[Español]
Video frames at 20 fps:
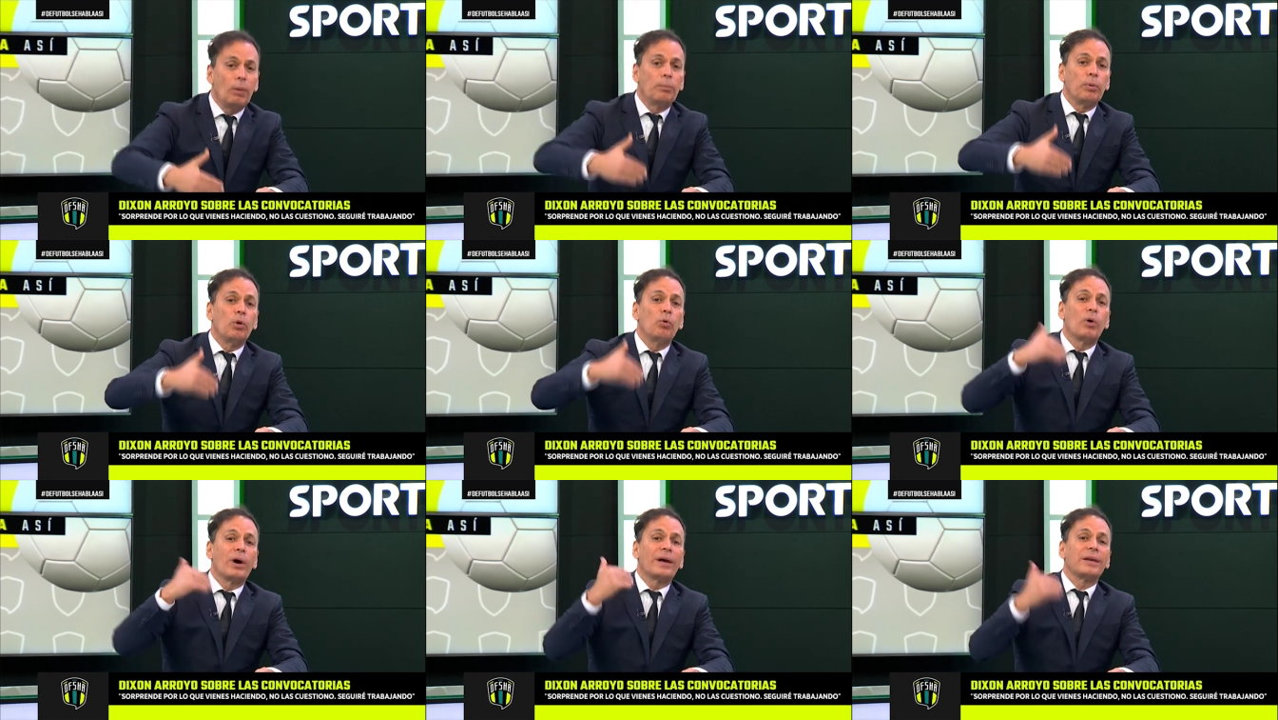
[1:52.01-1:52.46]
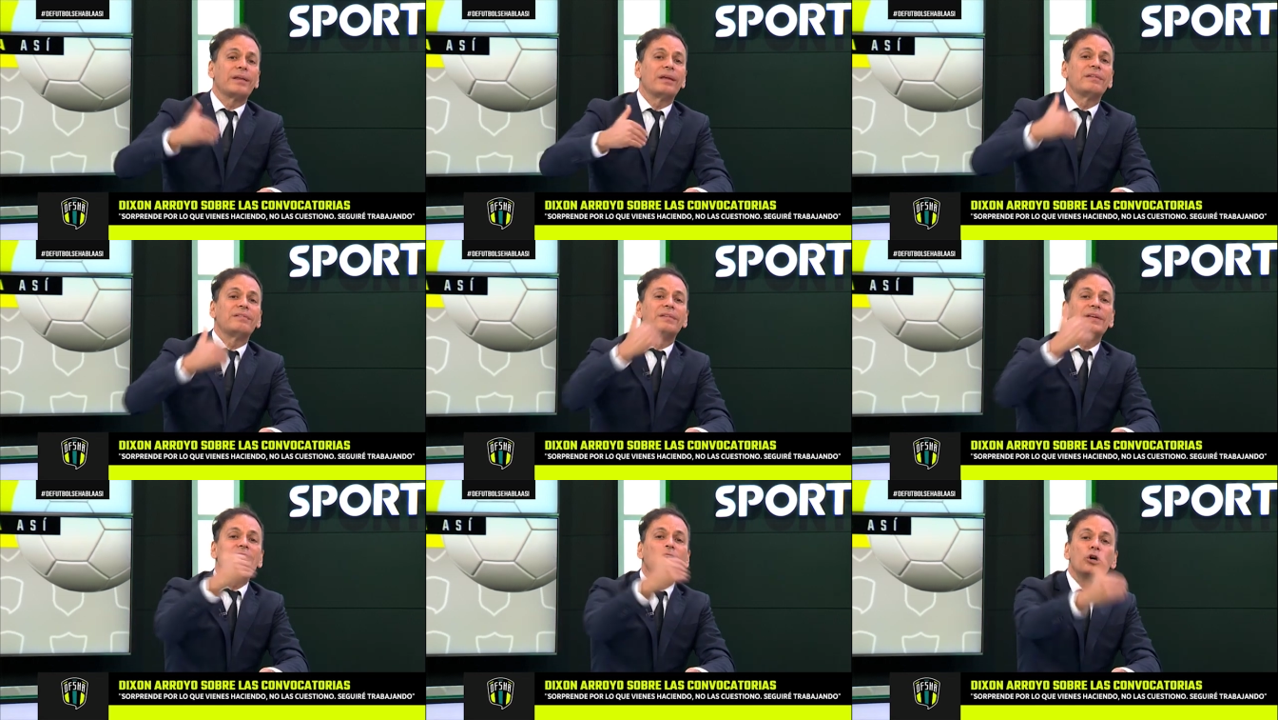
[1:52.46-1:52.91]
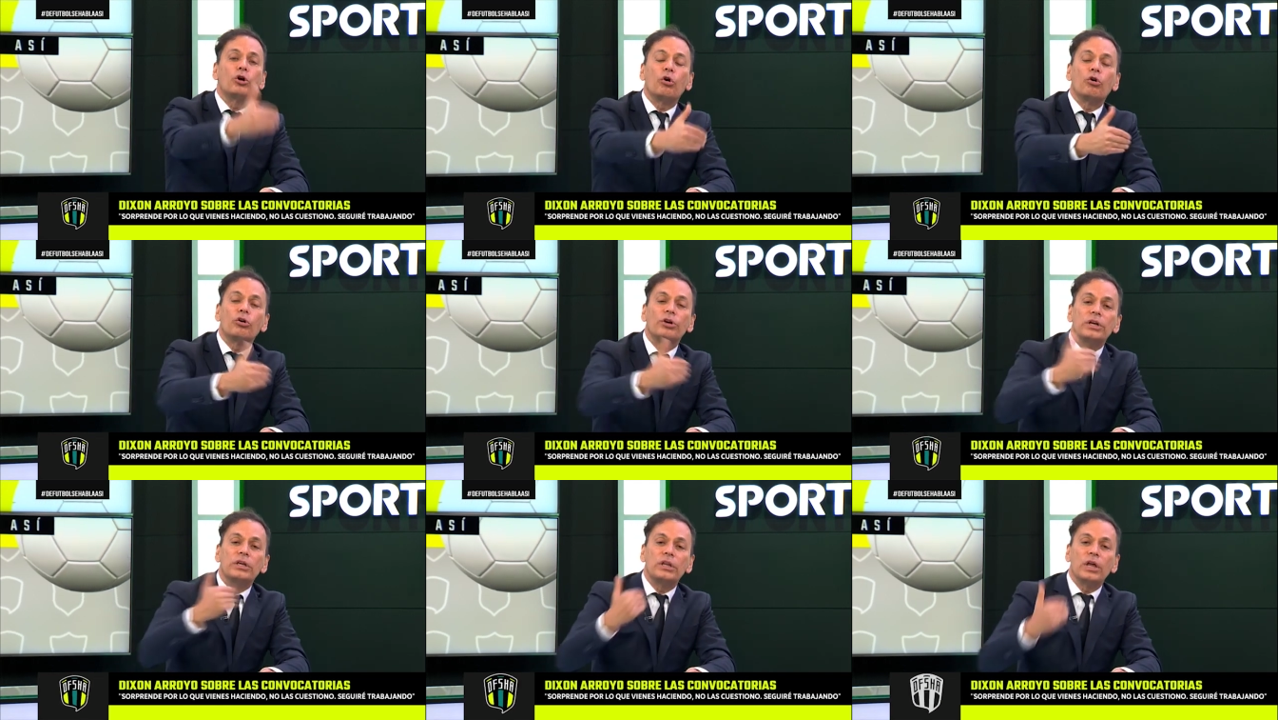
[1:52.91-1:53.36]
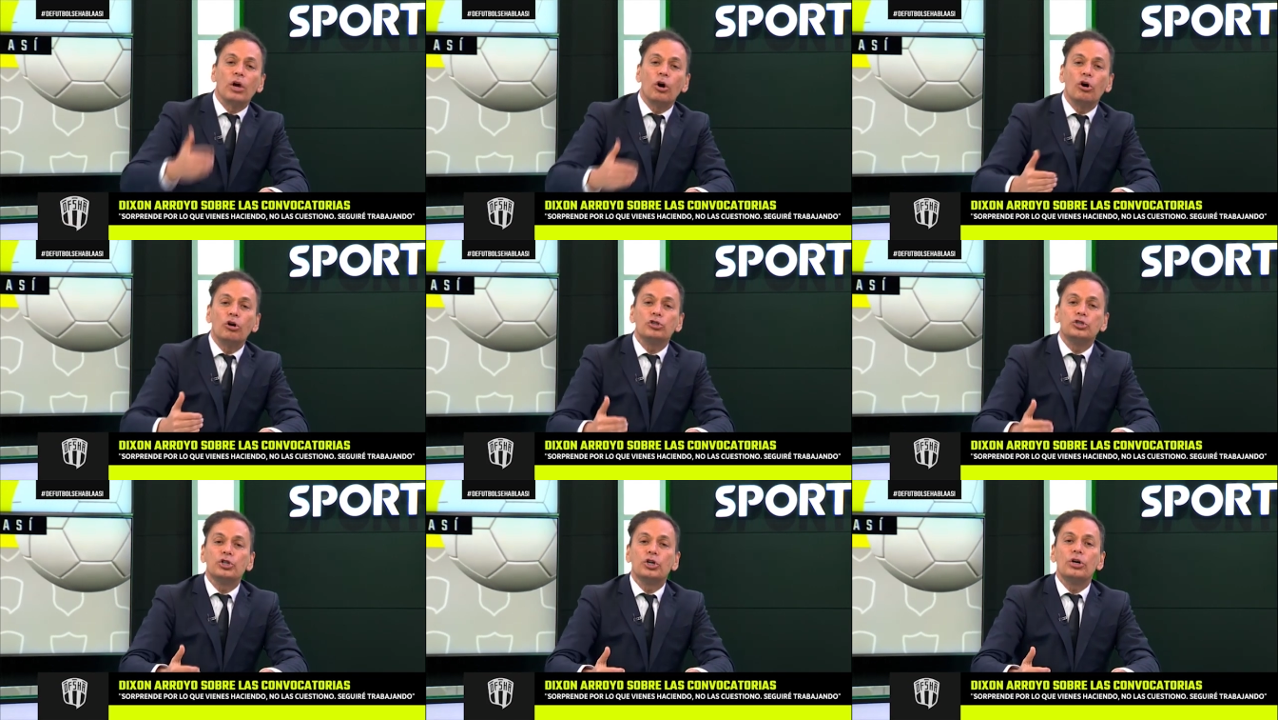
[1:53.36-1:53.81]
puedo jugar de 5 y de
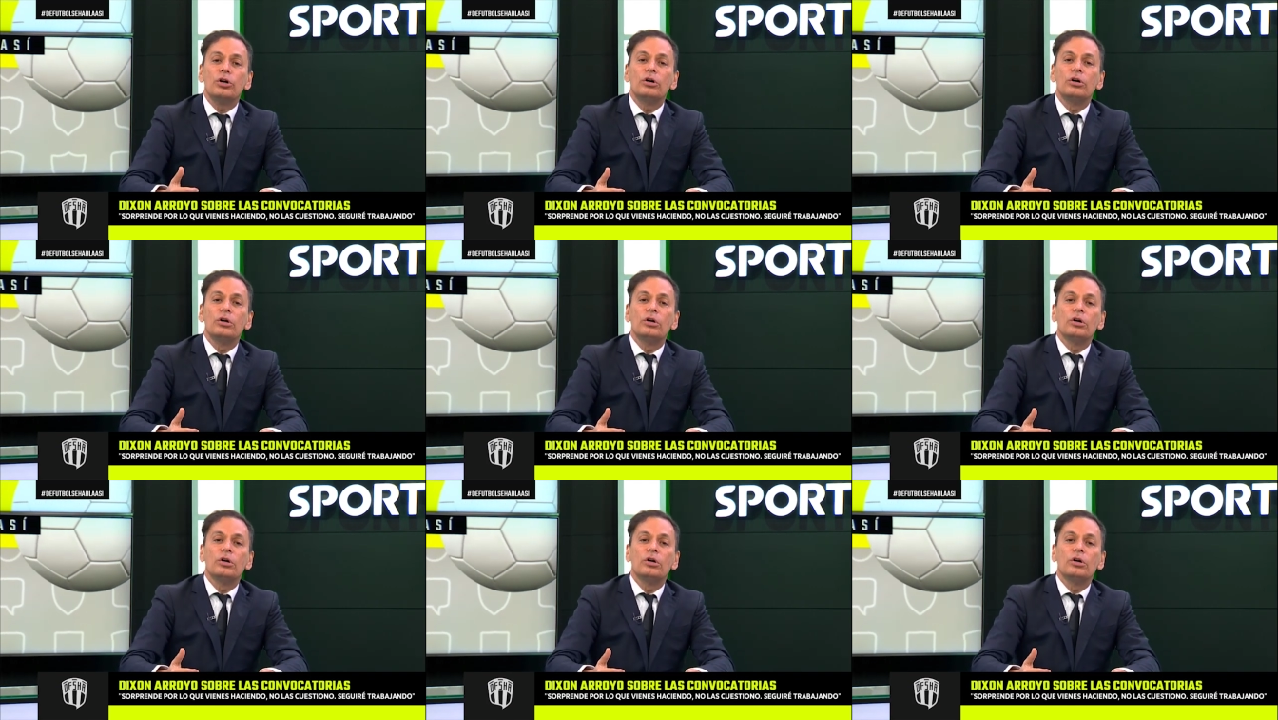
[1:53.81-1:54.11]
8